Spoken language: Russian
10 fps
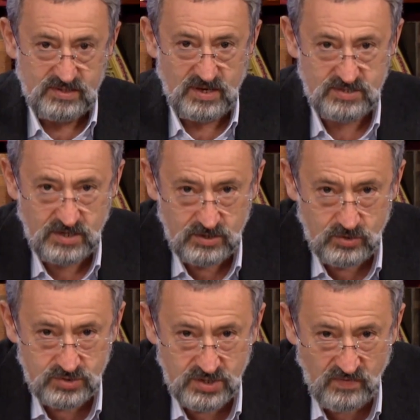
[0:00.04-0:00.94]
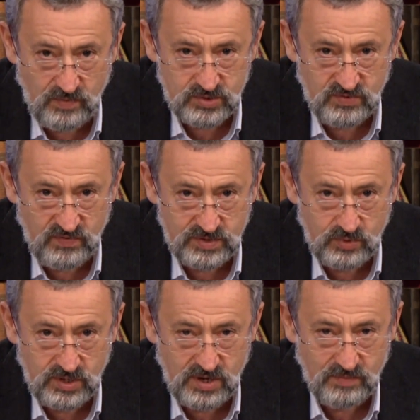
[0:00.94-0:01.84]
Здравствуйте, дорогие друзья. Вопросы в
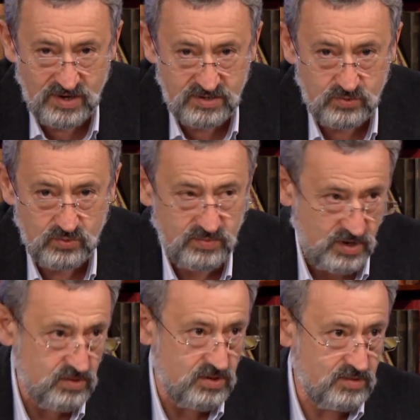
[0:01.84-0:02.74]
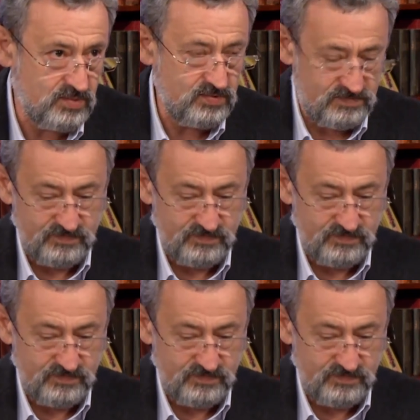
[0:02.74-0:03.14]
Фейсбуке каббалисту Михаилу Лайтману.